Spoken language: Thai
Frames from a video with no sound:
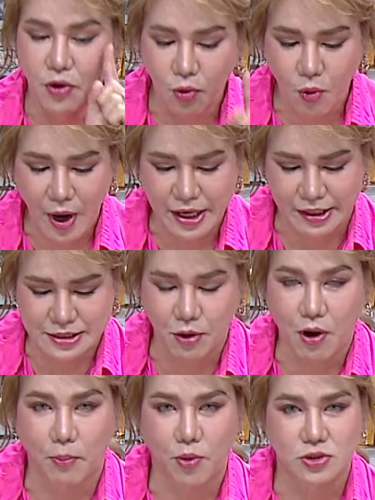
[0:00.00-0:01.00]
ด้วย
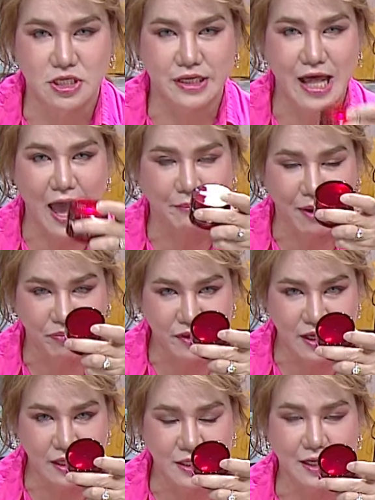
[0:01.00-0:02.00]
เจ้ากระปุกสีแดงแบบ
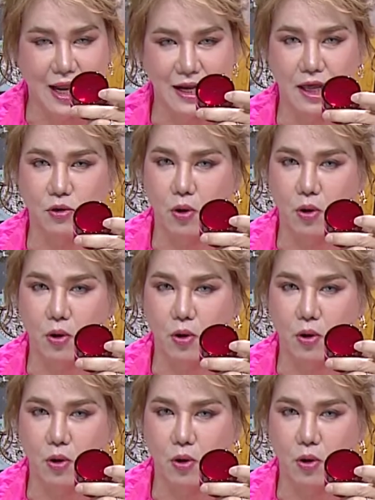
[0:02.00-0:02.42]
นี้ที่หลาย